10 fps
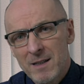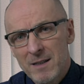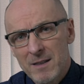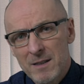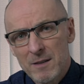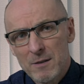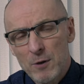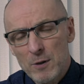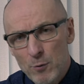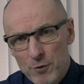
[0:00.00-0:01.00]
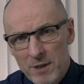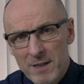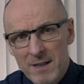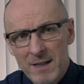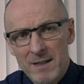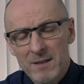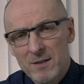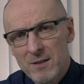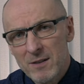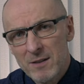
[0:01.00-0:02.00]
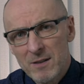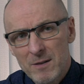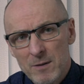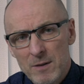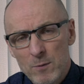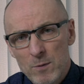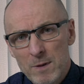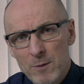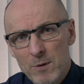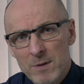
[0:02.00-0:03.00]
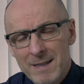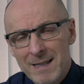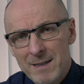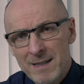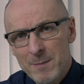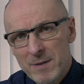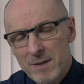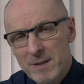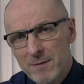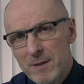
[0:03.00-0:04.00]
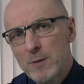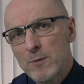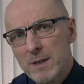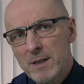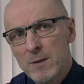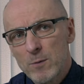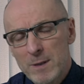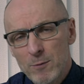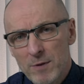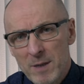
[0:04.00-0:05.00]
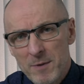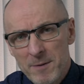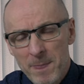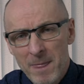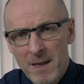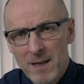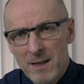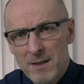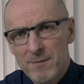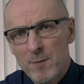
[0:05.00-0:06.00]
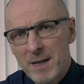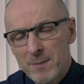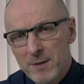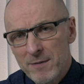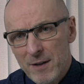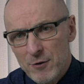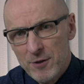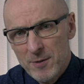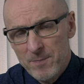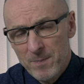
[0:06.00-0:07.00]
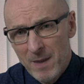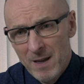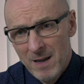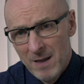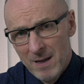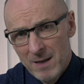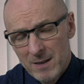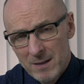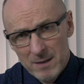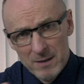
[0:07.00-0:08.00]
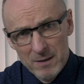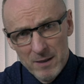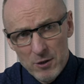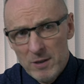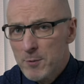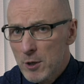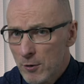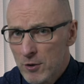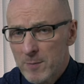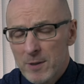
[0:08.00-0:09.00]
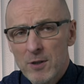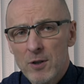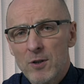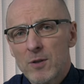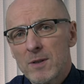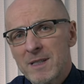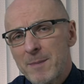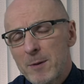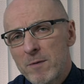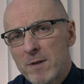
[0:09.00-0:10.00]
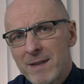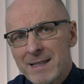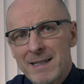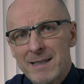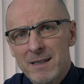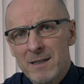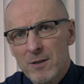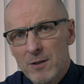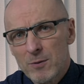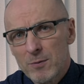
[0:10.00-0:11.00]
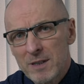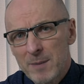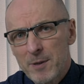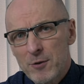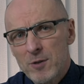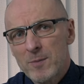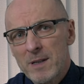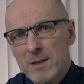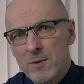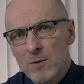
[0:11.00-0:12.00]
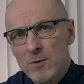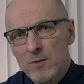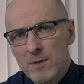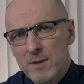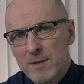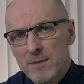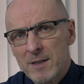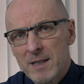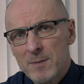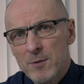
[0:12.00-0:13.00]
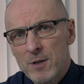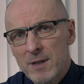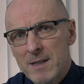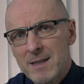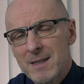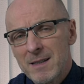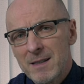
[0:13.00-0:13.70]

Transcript: e, rozluźnienia i e, uzyskując taki sam efekt liftingu, jaki uzyskujemy w obrębie twarzy. I jeżeli przychodzimy do zabiegów inwazyjnych, to tutaj na pierwszym miejscu wydaje mi się jest